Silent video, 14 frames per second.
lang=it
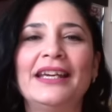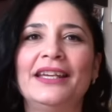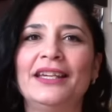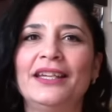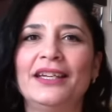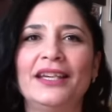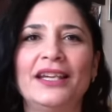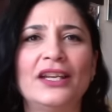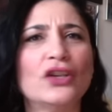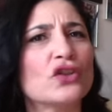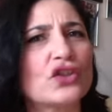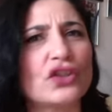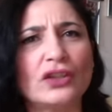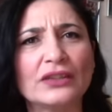e
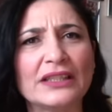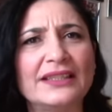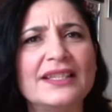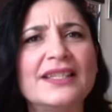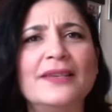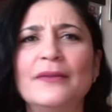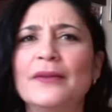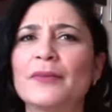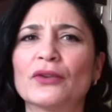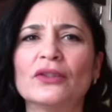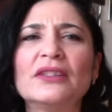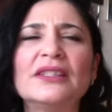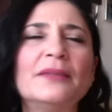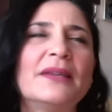non sono tantissimi i
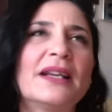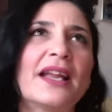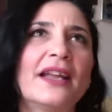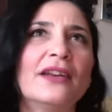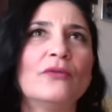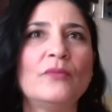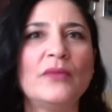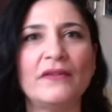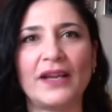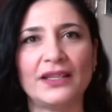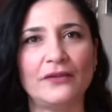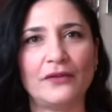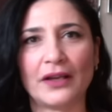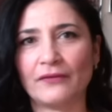prodotti perché non mi
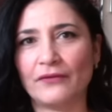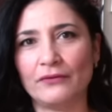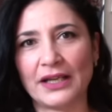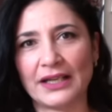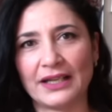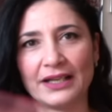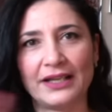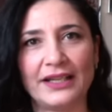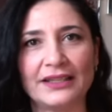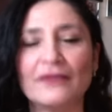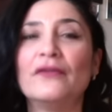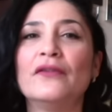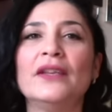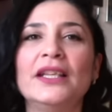va di farvi una
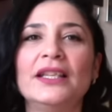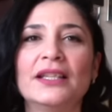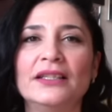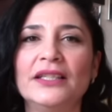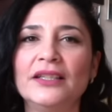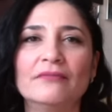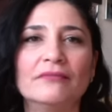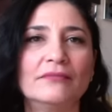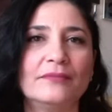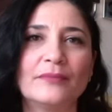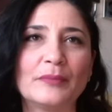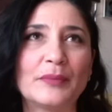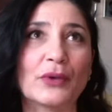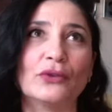carrellata infinita di mh,
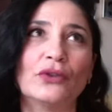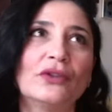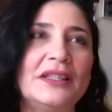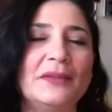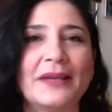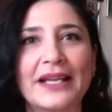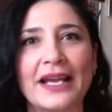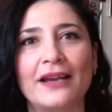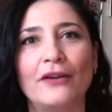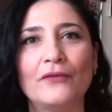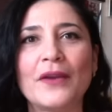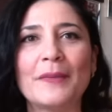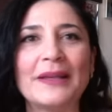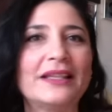mm, prodotti perché
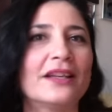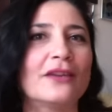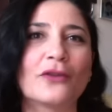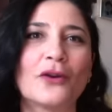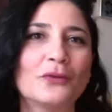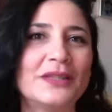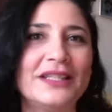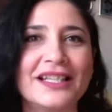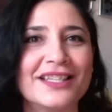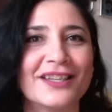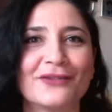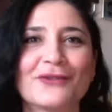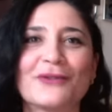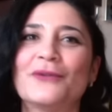ovviamente non ho
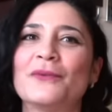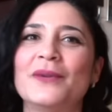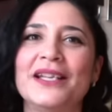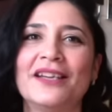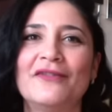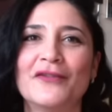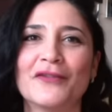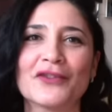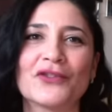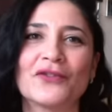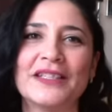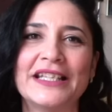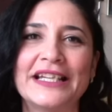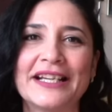utilizzato solo quelli che vi
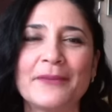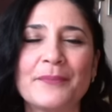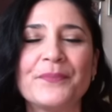faccio vedere